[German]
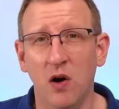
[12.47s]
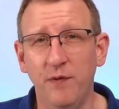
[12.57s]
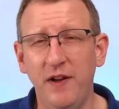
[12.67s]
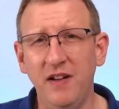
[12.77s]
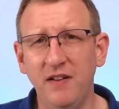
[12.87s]

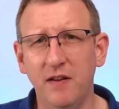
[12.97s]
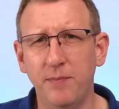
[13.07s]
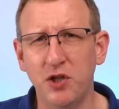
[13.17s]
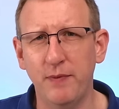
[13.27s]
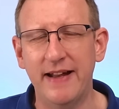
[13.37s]
Und viele dieser
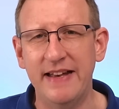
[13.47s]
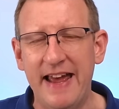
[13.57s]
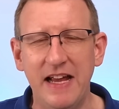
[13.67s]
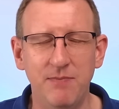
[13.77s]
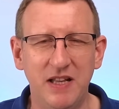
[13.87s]
Beschwerden
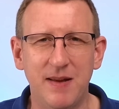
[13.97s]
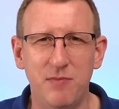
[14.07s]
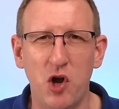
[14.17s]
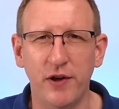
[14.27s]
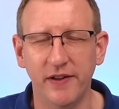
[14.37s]
hängen mit
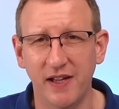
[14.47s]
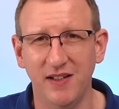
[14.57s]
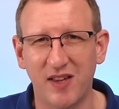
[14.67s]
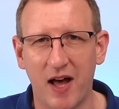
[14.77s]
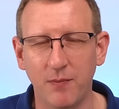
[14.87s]
dem
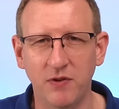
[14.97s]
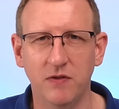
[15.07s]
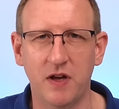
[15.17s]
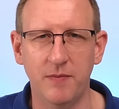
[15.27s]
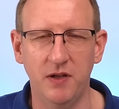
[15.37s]
löchrigen Darm
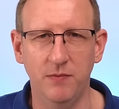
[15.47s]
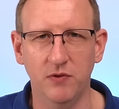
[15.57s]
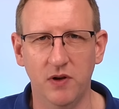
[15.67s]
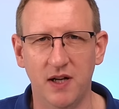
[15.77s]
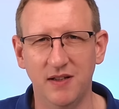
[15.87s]
zusammen, dem
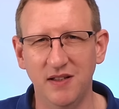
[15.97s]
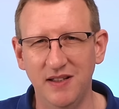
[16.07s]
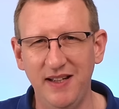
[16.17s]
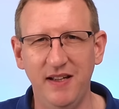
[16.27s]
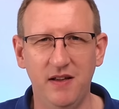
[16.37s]
sogenannten
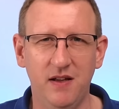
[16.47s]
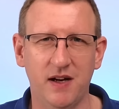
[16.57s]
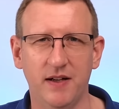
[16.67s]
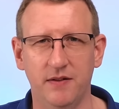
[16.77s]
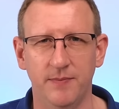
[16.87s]
Leaky
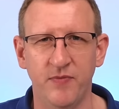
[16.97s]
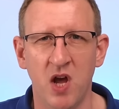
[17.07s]
Gut.